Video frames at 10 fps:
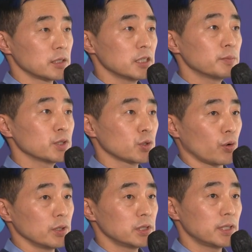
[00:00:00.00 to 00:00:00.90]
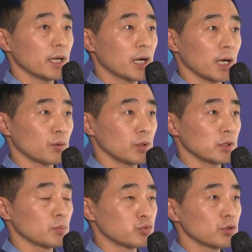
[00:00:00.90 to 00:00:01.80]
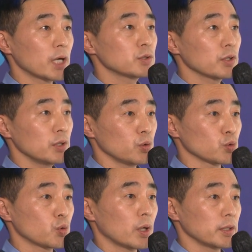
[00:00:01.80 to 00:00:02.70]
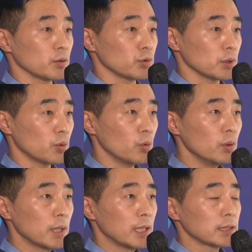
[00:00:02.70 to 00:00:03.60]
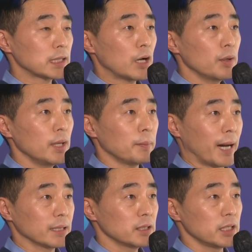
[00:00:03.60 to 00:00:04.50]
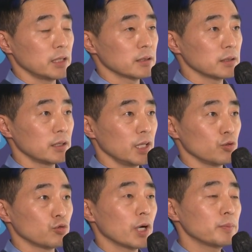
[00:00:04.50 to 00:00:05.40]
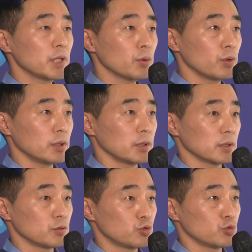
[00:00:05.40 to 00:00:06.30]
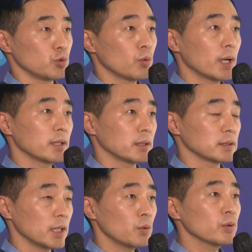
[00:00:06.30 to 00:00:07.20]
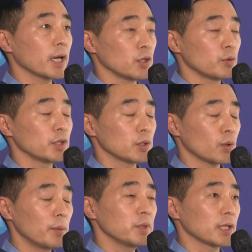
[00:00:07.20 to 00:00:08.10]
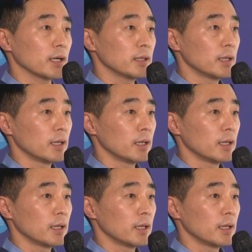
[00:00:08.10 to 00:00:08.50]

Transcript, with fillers: 지금은 저희 시대가 갖고 있는 문화적인 요소가 되고 있고 사회의 많은 기능들이 융합되고 있는 중요한 새로운 개념이기도 합니다.